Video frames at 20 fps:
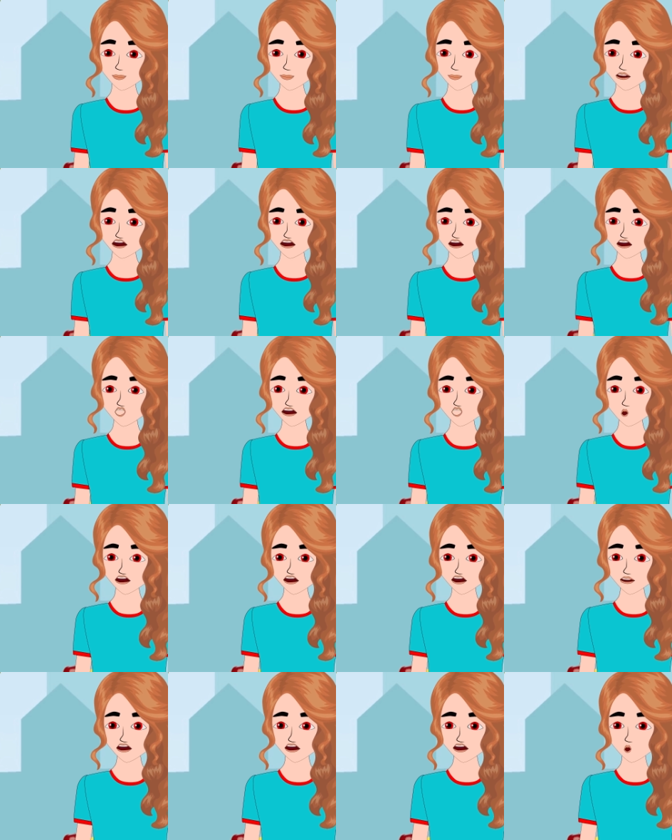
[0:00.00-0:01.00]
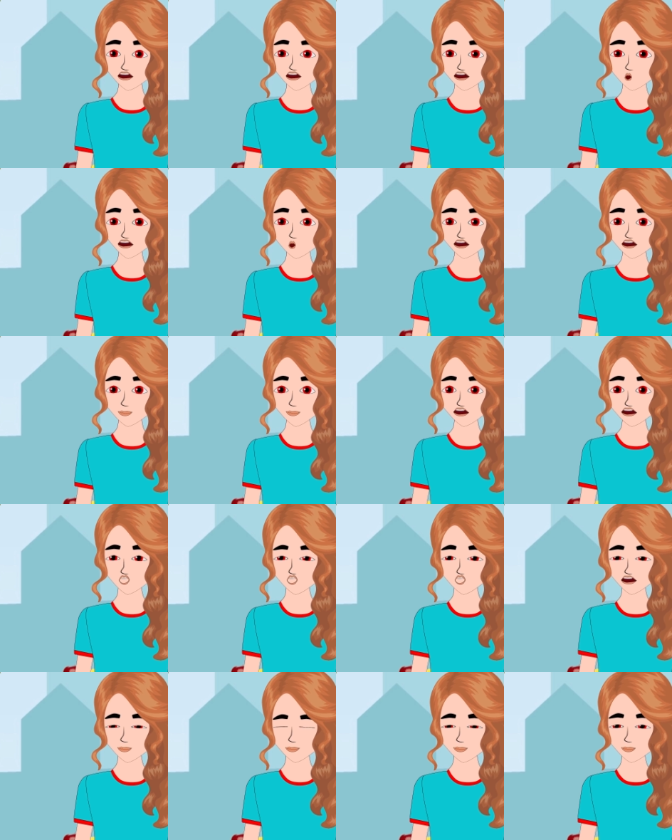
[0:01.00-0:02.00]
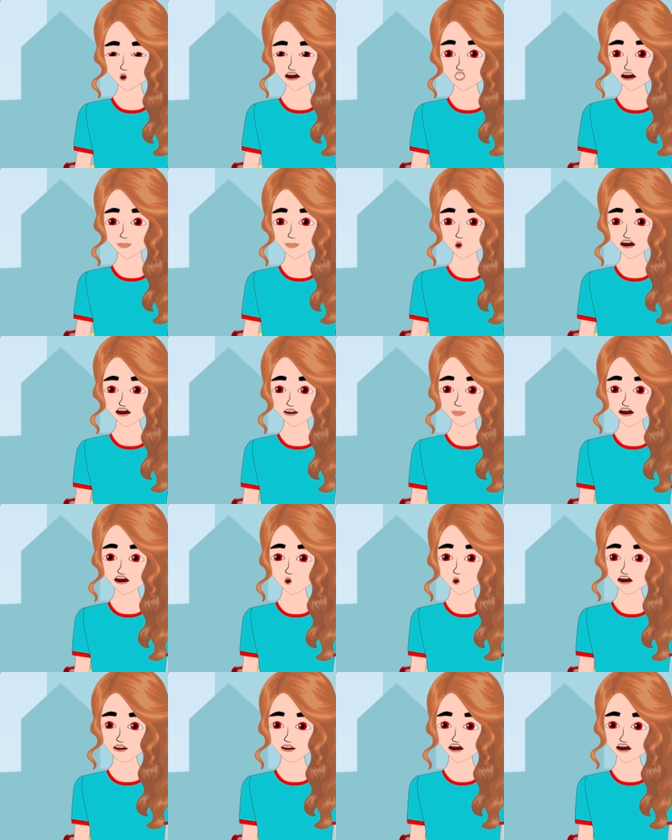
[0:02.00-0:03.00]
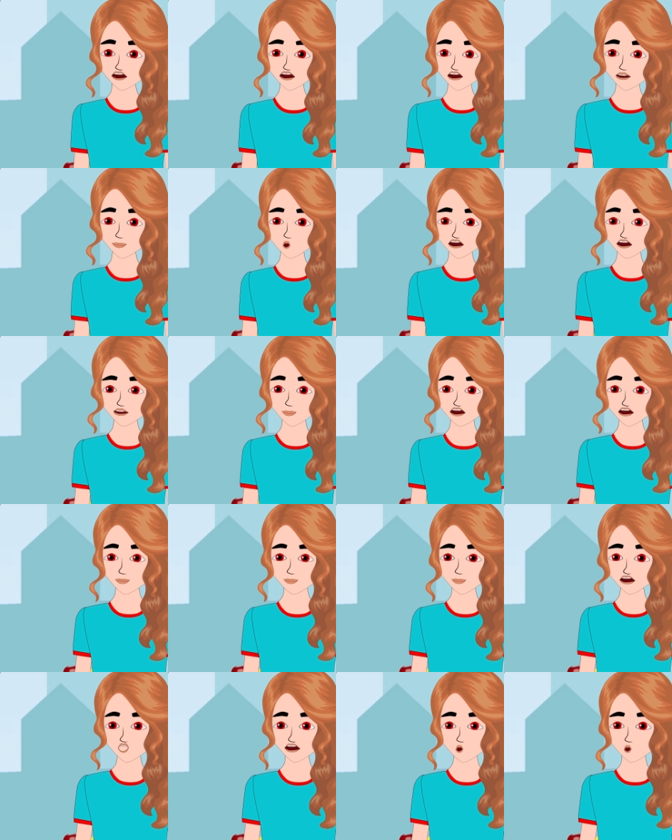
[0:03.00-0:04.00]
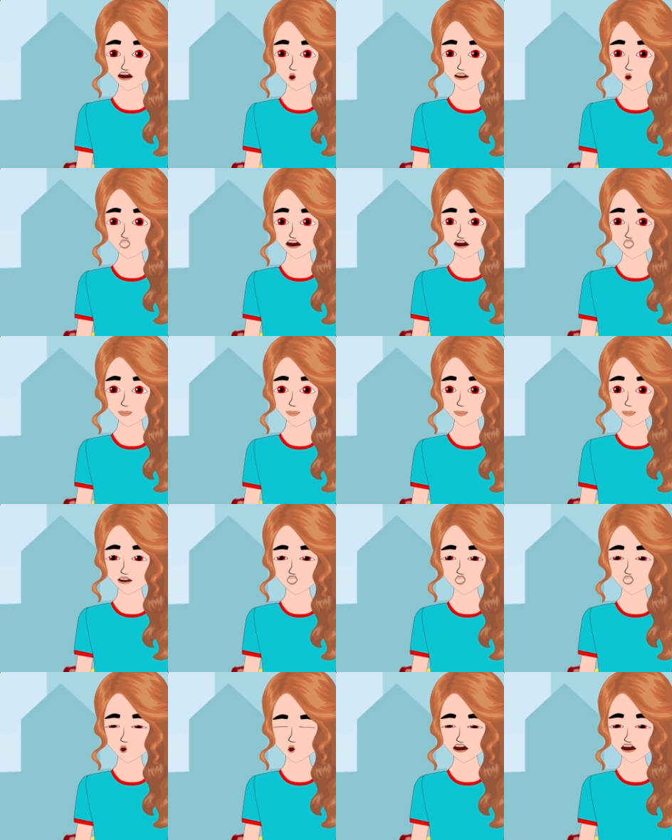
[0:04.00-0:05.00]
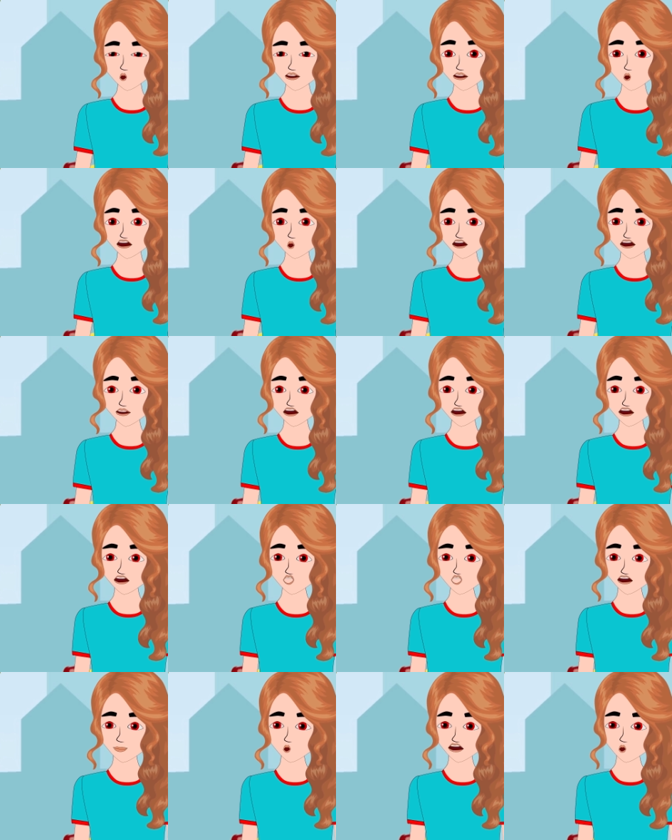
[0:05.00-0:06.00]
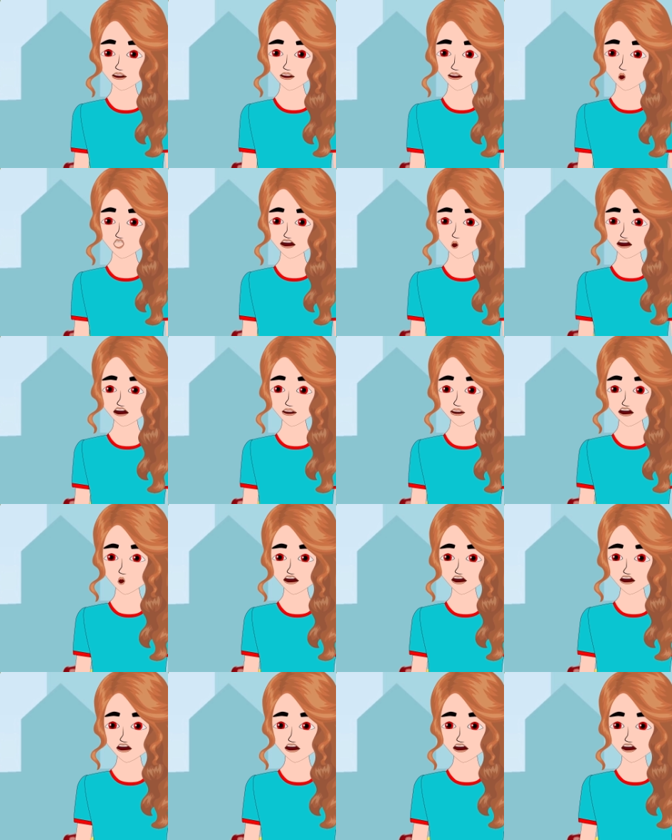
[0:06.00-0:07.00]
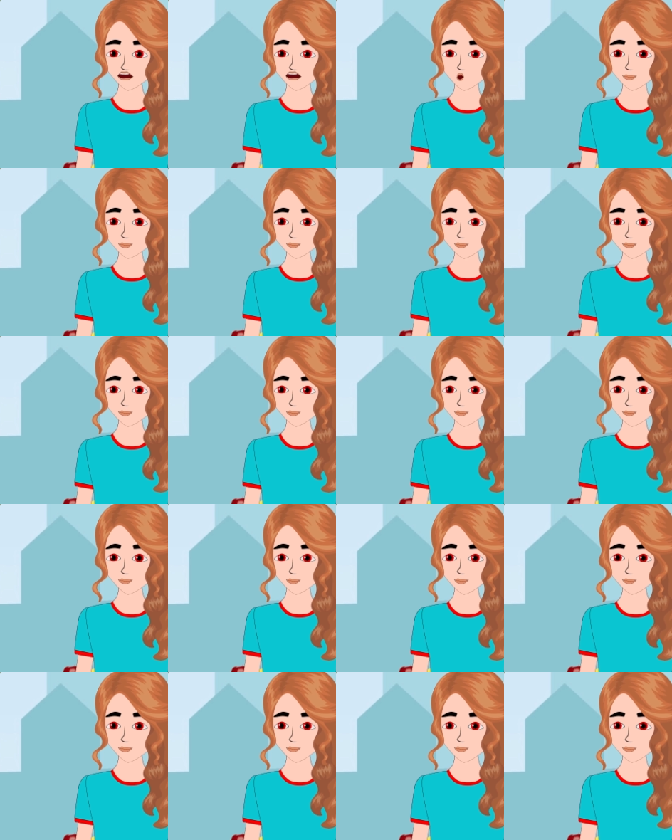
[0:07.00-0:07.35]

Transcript: Cho dương đi dây niêng men tê Dương con tay đi dây niêng tẻng pi nẹ nú Dương miên ban đi dây tranh mùi niêng ái ná